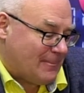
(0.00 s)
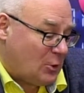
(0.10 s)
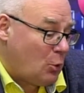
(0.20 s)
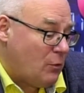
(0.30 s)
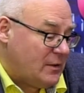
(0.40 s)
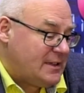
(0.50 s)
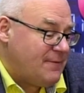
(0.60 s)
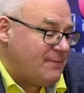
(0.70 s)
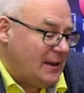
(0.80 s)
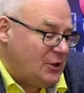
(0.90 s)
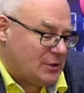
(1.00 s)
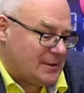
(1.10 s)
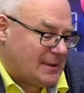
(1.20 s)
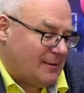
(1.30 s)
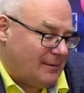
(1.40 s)
такого
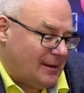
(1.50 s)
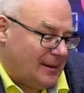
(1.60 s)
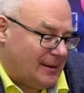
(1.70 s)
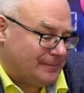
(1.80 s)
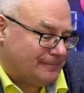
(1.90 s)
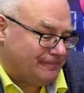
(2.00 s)
символического